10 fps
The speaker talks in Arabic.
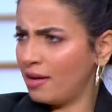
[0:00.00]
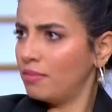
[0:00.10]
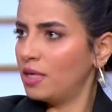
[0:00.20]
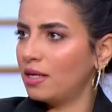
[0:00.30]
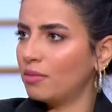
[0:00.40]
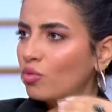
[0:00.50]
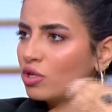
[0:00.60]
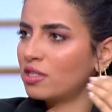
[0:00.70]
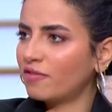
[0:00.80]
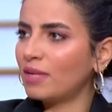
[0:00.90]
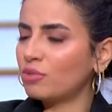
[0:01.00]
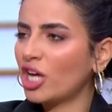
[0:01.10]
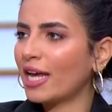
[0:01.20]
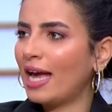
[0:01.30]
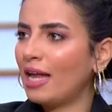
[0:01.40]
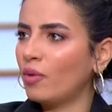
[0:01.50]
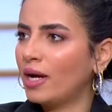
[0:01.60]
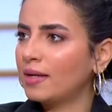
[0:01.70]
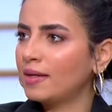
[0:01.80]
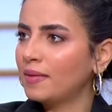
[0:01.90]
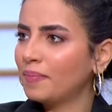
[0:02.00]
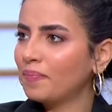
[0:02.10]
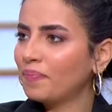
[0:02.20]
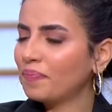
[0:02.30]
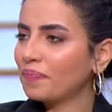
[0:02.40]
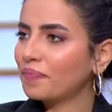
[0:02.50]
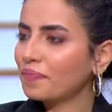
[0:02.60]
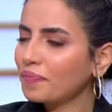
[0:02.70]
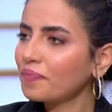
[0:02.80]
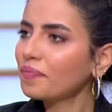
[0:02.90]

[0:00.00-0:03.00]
طيب الموظف ده مش حاجه حلوه مم. لو اتكلمنا